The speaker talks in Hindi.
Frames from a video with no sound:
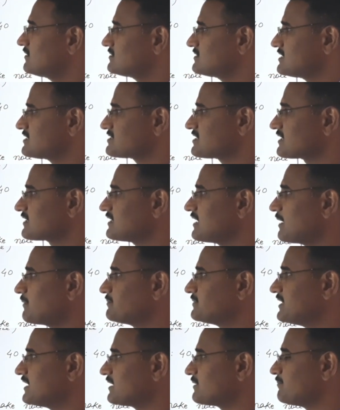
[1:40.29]
जैसा कि आप
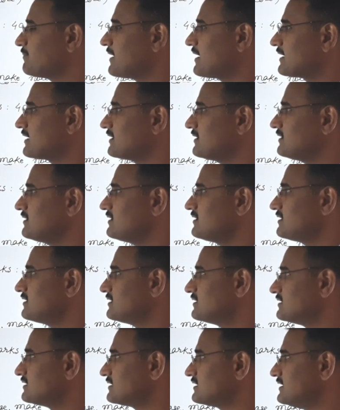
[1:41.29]
देख पा रहे
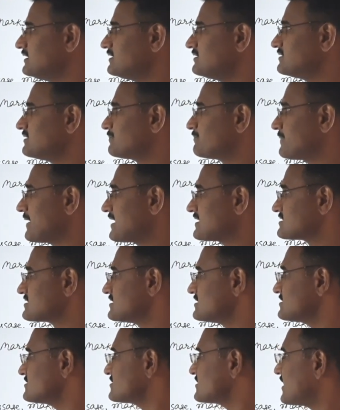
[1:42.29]
हैं रीड द
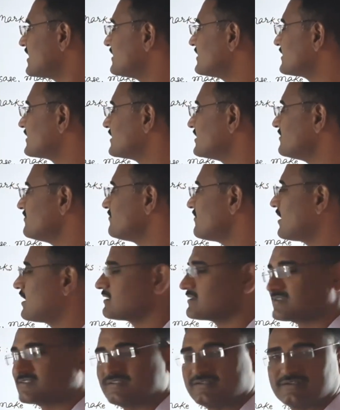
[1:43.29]
पैसेज एंड गिव
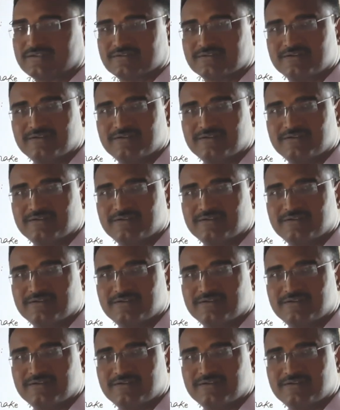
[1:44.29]
आंसर